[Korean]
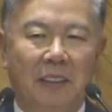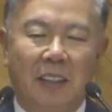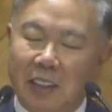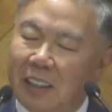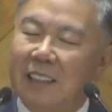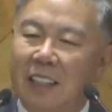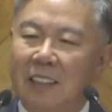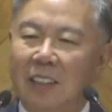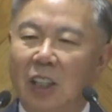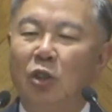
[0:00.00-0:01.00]
여러 가지가
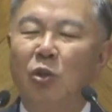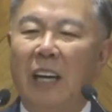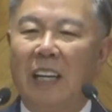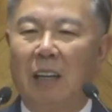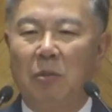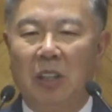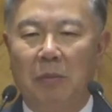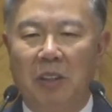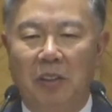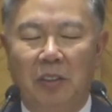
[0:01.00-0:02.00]
있는데 그 중에 하나가
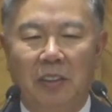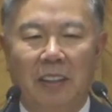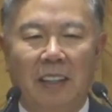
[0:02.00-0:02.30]
뭐냐면